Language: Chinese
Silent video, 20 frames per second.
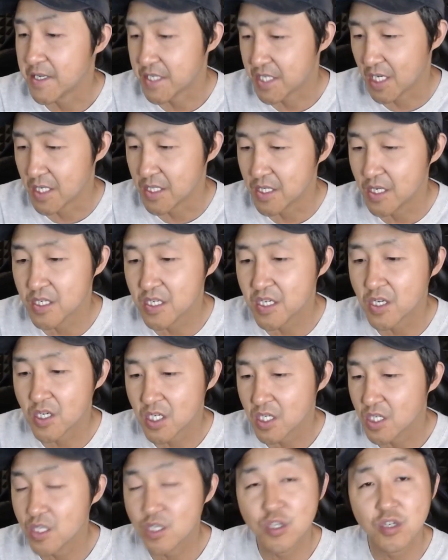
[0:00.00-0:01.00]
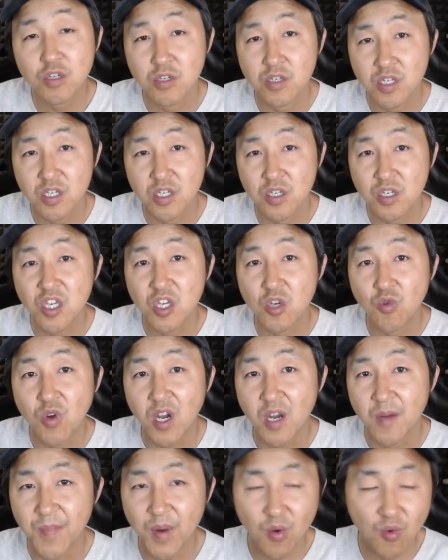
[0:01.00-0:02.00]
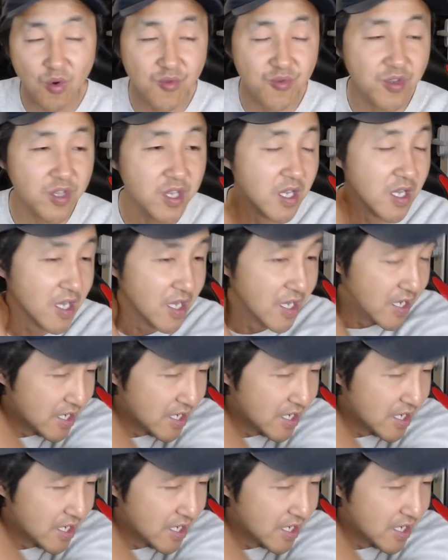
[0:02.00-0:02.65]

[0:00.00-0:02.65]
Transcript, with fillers: 检测这是一块，包括最近。